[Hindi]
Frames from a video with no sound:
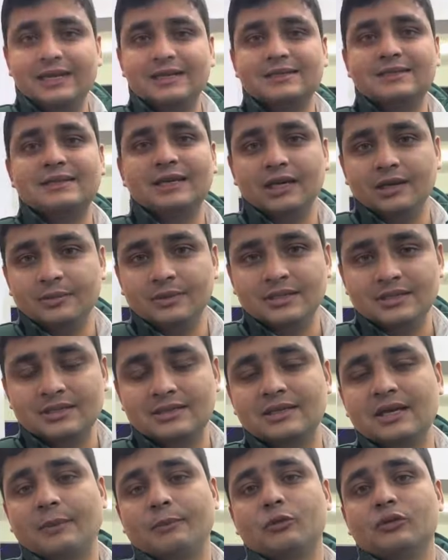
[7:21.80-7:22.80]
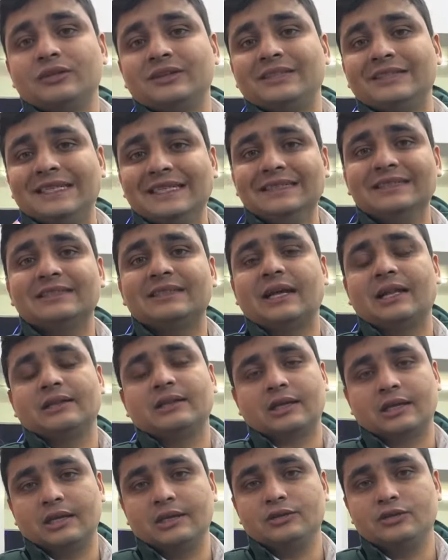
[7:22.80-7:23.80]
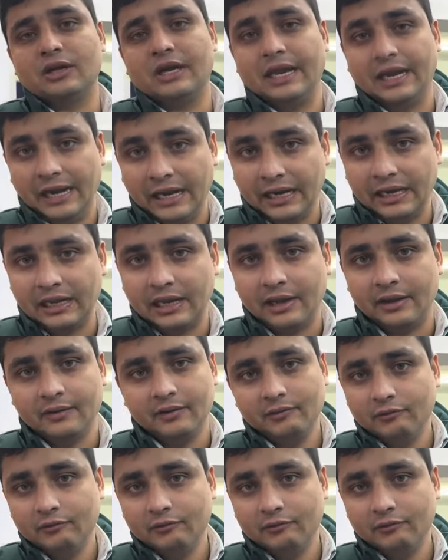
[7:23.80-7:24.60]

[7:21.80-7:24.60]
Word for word: एंड स्टील में जिसकी आपको तीन साल तक की जो गारंटी है